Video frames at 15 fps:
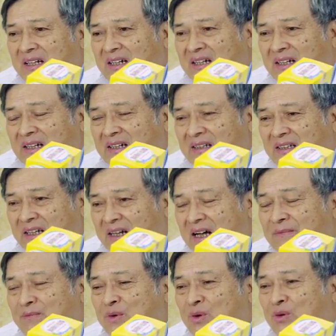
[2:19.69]
à,
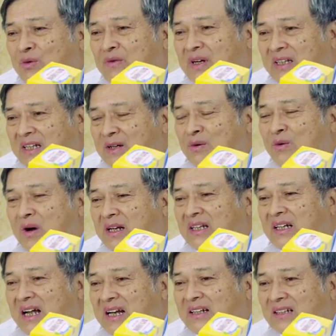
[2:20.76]
hấp thu và tiêu hóa
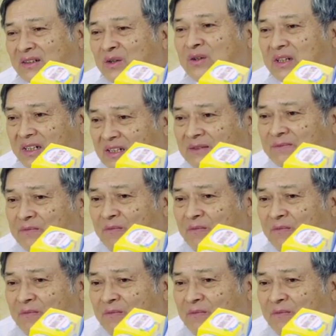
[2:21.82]
thức ăn được tốt hơn